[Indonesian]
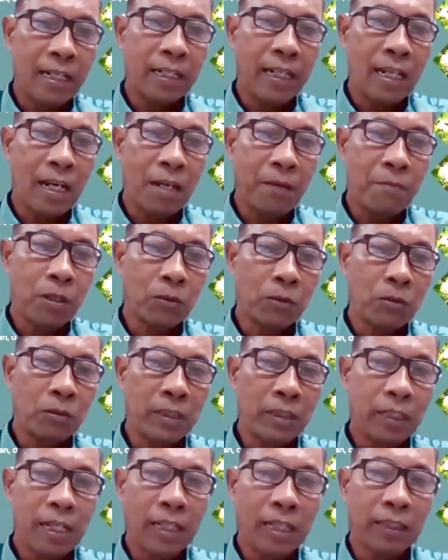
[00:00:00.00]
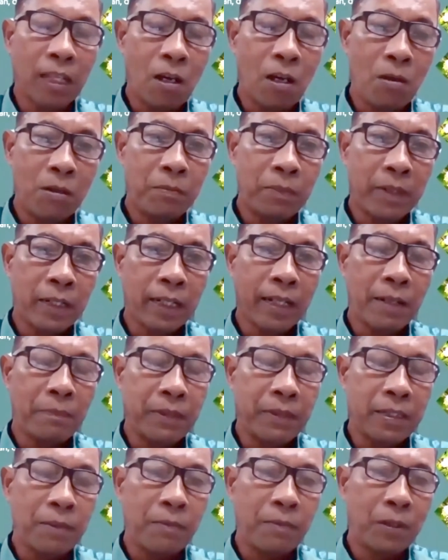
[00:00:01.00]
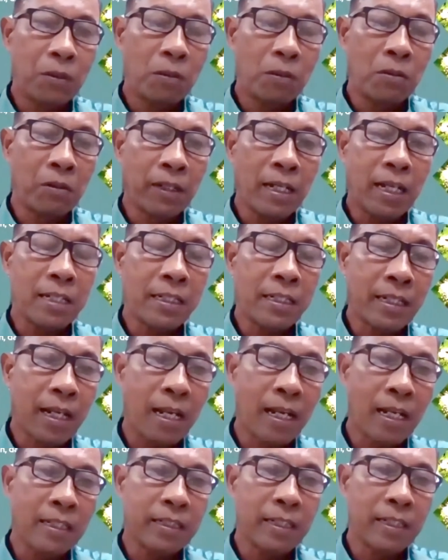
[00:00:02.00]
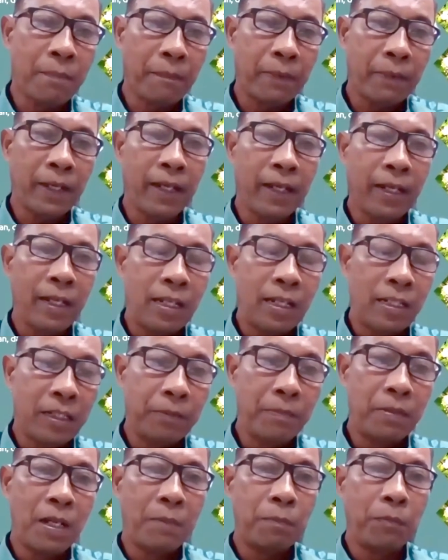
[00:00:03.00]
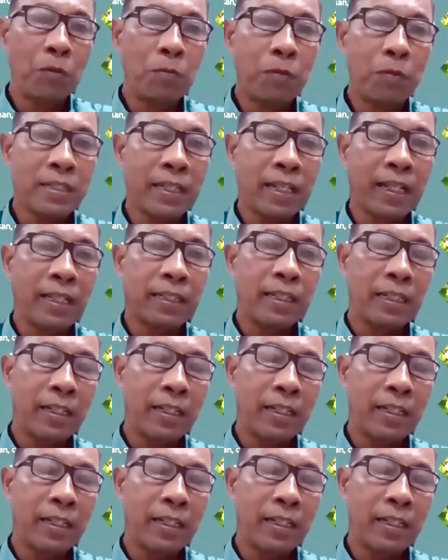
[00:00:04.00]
Dan dalam waktu tiga tahun, mereka bisa menurunkan serangan sampai 90%.